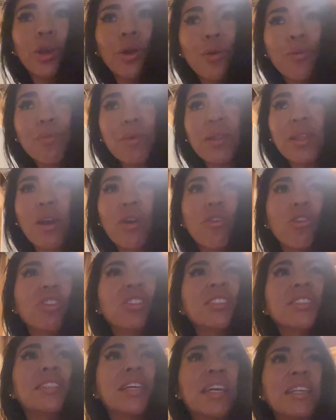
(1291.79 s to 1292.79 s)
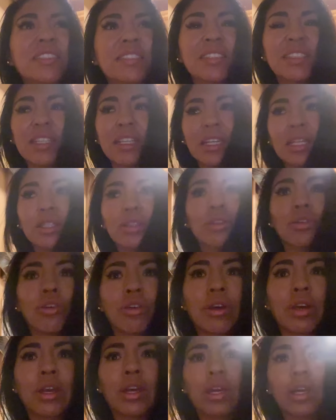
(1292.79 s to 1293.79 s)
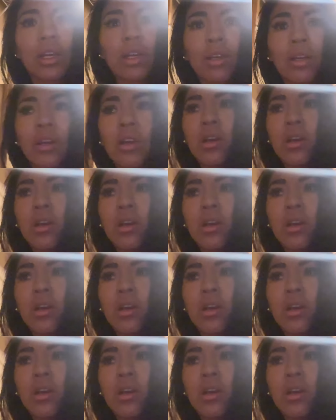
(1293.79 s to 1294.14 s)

en un video, no sé si será cierto, en...